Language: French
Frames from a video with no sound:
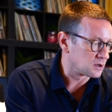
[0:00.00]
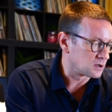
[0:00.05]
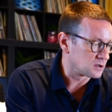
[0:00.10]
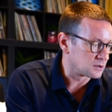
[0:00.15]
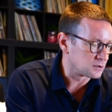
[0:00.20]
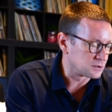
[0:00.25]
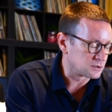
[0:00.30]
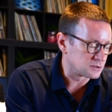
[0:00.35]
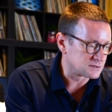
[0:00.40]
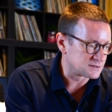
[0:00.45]

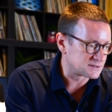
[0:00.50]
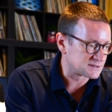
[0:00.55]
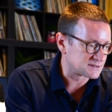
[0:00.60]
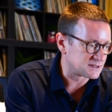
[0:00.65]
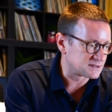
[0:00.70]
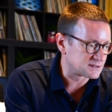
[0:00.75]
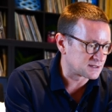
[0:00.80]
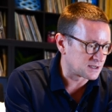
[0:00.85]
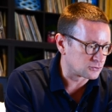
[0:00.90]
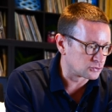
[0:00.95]

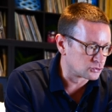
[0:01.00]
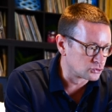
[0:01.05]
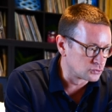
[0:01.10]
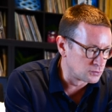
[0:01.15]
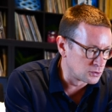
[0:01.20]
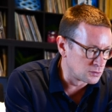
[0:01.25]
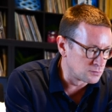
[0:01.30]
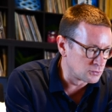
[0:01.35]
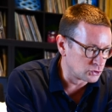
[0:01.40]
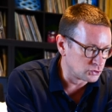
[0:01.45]
Euh, c'est
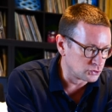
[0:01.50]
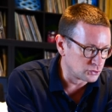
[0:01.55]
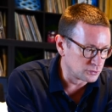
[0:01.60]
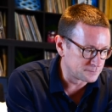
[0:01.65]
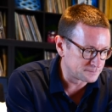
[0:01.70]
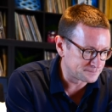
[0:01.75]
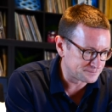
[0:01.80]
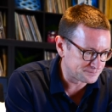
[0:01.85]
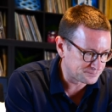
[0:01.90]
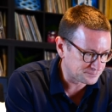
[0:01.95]
un double
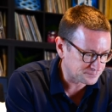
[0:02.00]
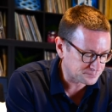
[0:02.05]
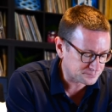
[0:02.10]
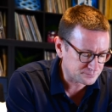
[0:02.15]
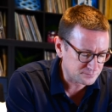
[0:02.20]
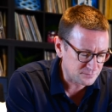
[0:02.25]
mono